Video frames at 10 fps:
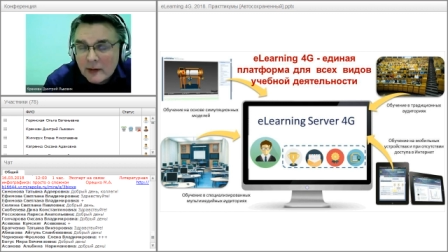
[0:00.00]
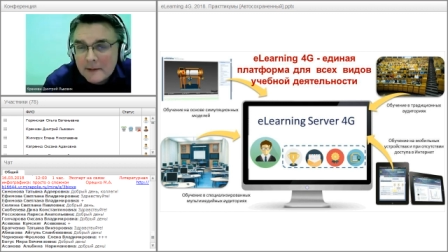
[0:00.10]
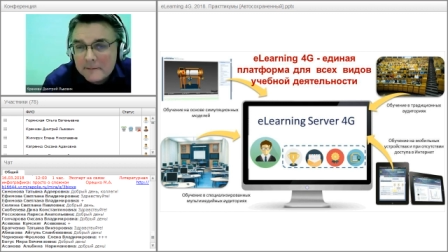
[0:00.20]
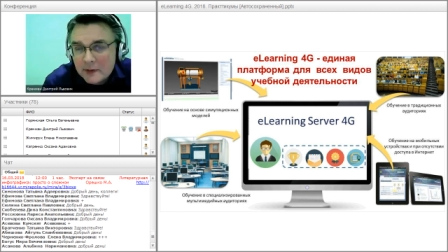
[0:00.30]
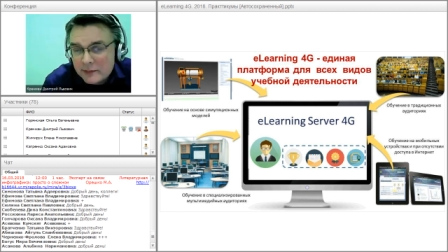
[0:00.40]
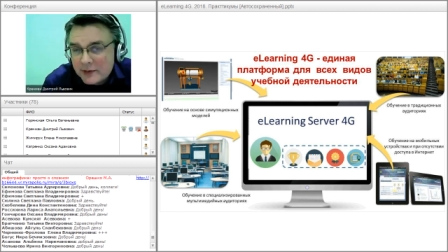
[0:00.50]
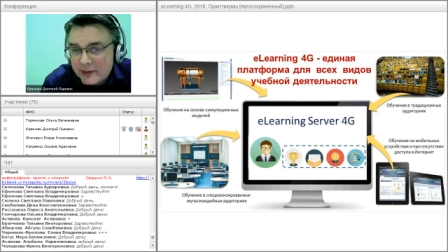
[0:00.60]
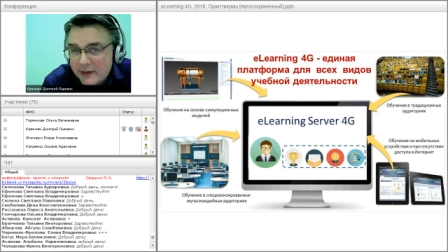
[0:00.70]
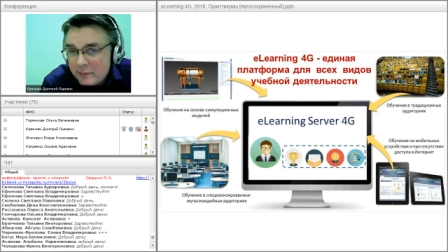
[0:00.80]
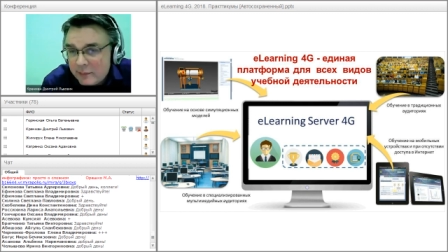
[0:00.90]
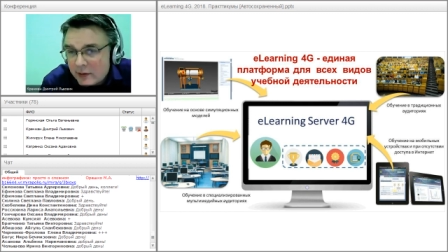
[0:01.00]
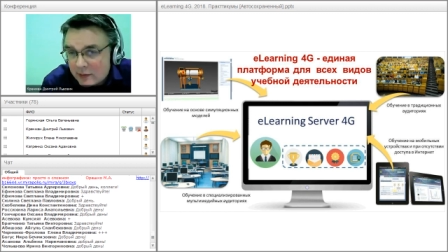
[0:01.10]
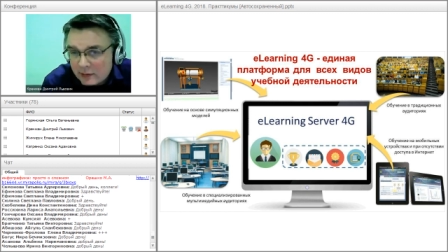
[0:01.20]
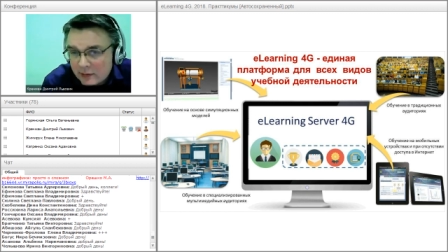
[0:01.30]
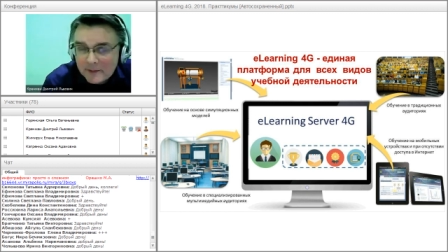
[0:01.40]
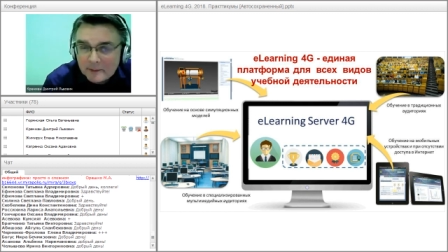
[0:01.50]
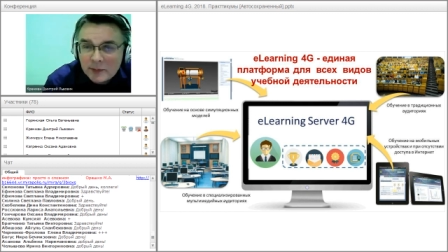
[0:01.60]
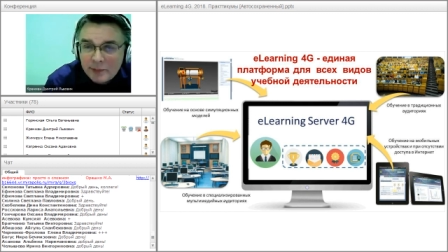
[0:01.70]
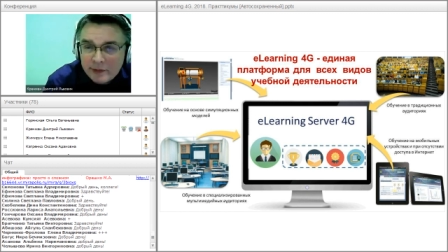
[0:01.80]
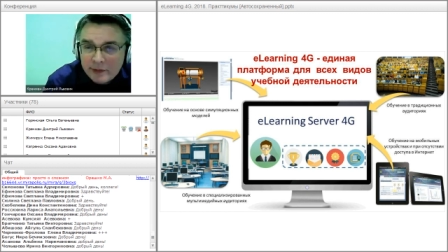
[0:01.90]
там, химия, да, мы
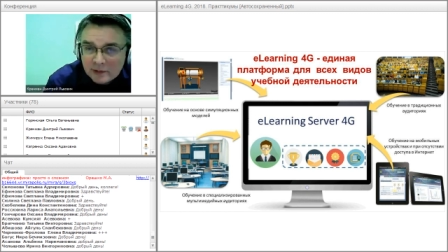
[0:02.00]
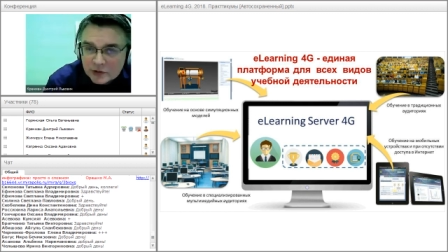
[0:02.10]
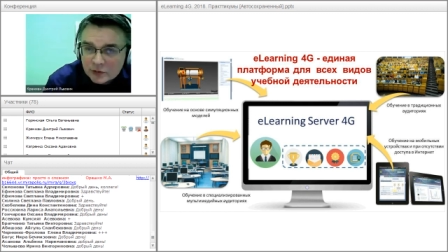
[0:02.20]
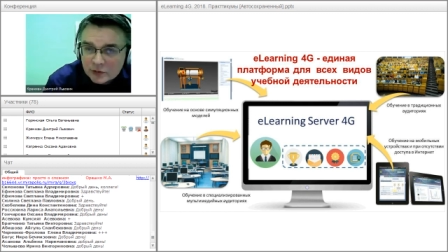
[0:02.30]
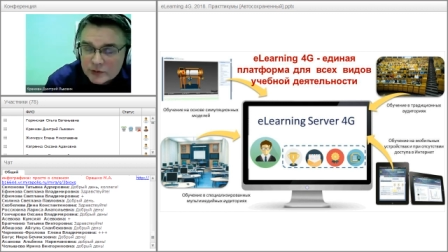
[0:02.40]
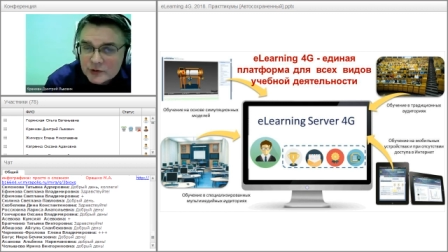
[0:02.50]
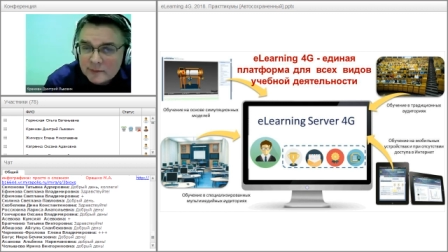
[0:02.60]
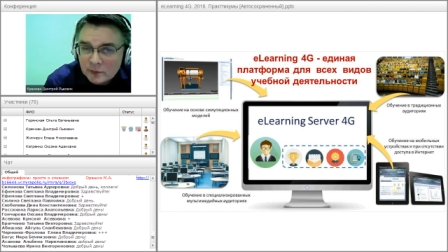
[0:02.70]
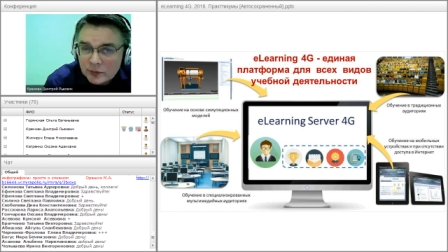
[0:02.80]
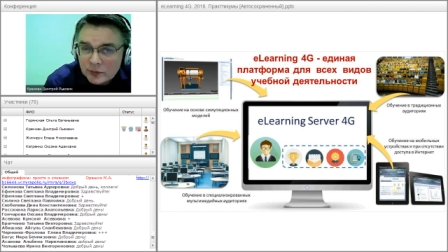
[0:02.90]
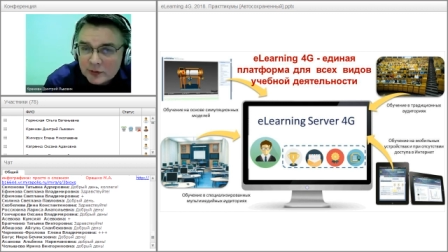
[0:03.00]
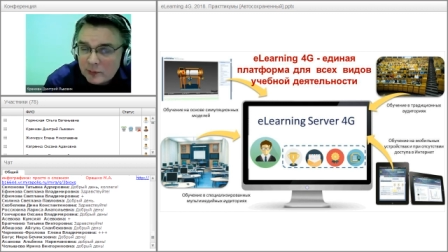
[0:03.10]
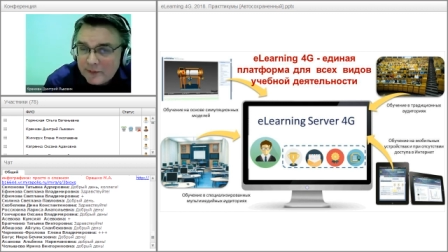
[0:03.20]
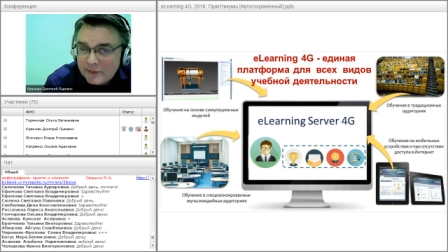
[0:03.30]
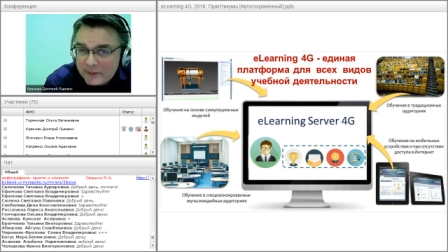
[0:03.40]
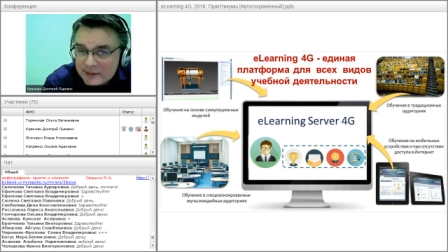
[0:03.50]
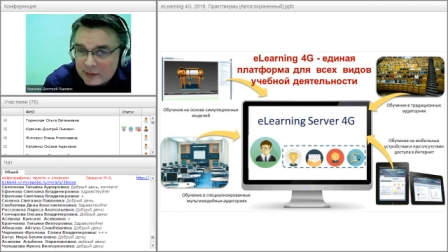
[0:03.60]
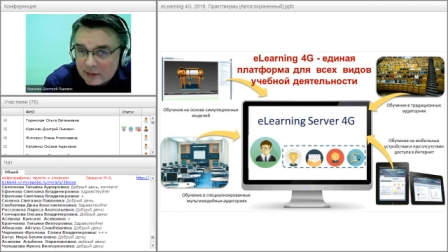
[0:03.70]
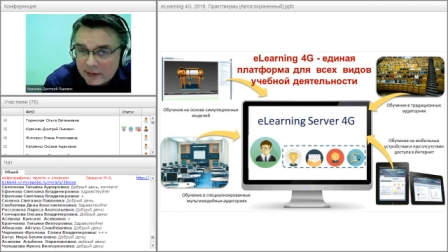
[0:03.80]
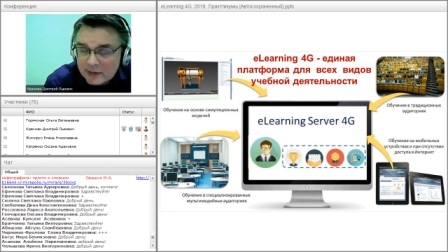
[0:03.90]
привыкли, что существует, там, или физика,
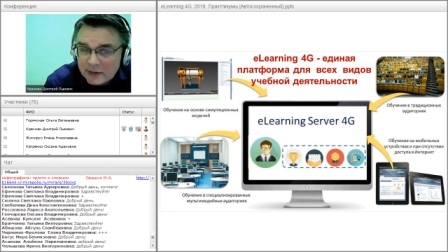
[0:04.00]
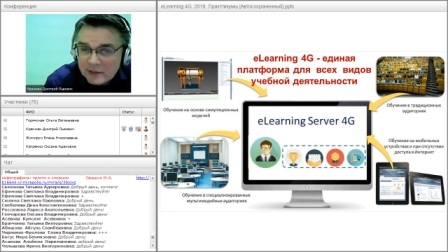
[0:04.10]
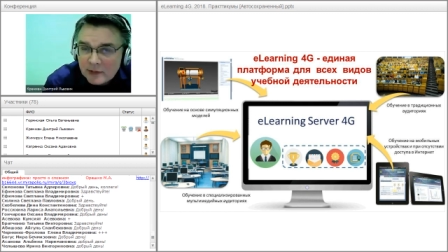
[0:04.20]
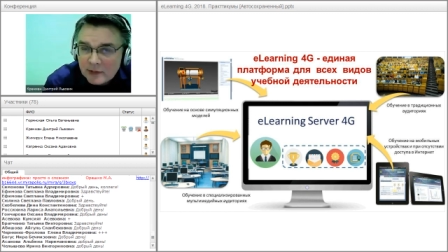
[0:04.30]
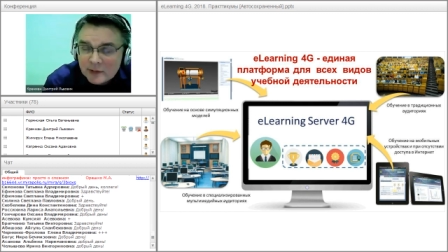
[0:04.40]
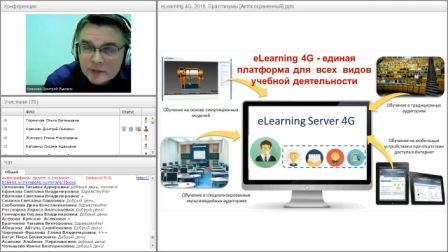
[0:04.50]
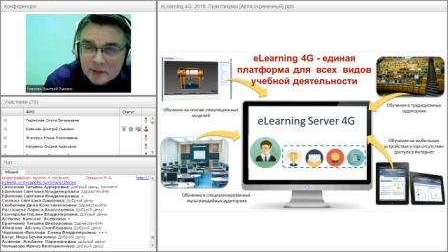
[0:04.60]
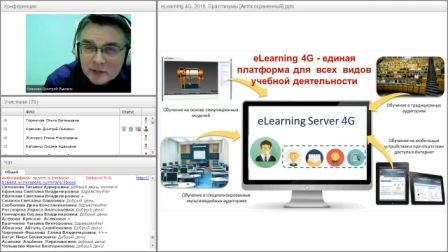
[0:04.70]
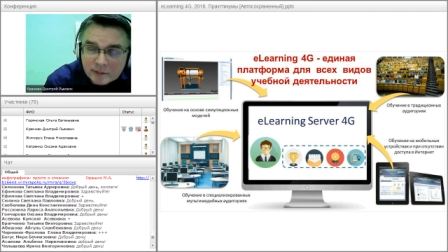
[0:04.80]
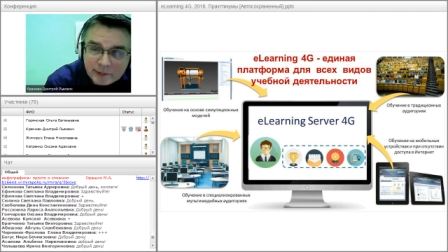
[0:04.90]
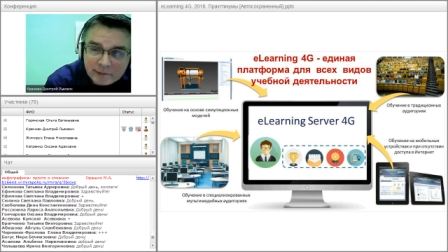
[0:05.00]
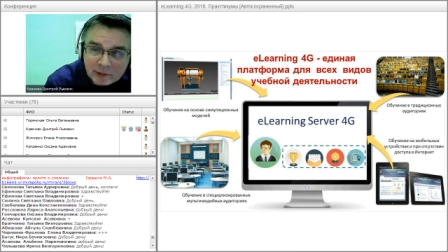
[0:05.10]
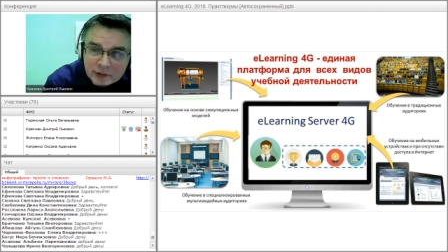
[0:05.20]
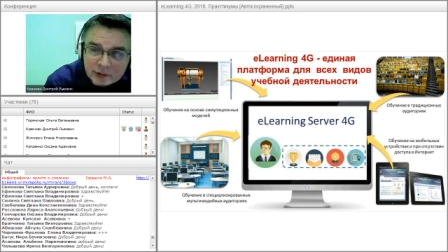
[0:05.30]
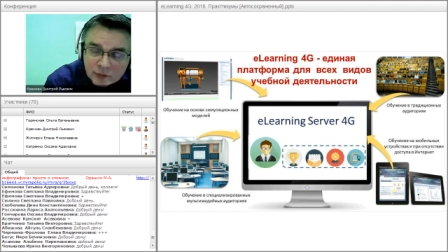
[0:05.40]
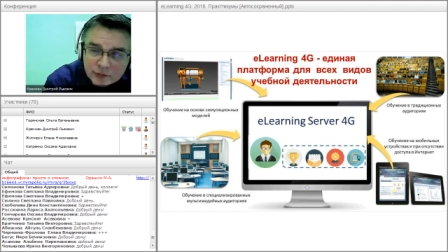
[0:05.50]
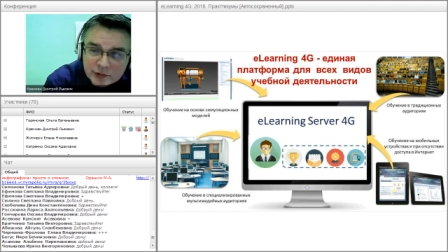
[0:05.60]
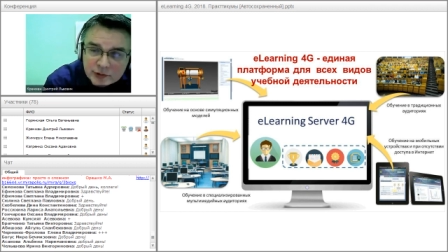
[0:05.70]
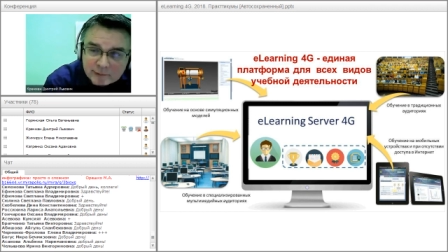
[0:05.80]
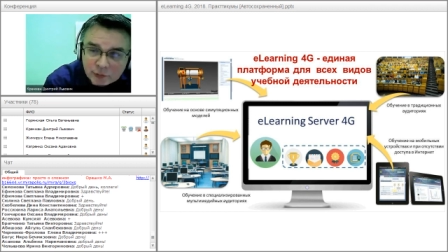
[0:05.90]
какие-то явления, мы привыкли, что
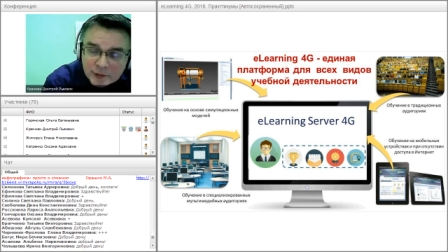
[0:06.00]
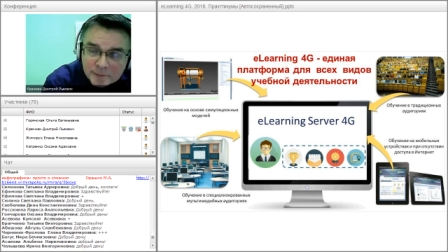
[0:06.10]
существуют